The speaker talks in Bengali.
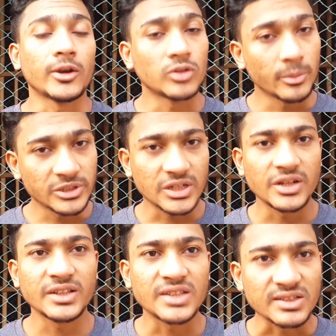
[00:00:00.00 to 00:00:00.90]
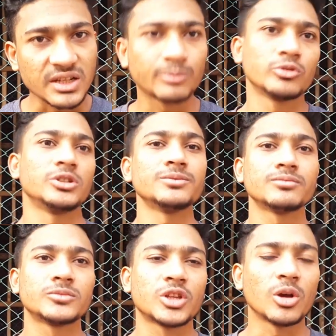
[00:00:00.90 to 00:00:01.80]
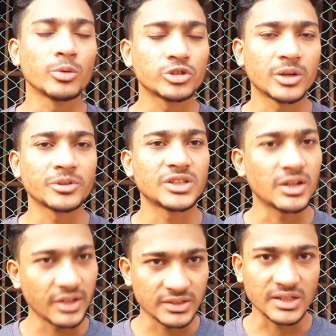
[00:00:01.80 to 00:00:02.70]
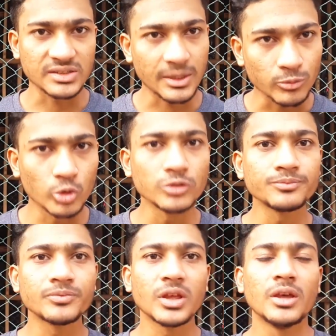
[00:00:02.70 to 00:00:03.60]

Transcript: এখন আমার চ্যানেলটিকে সাবস্ক্রাইব করেনি তারা অবশ্যই আমার চ্যানেলটিকে সাবস্ক্রাইব করুন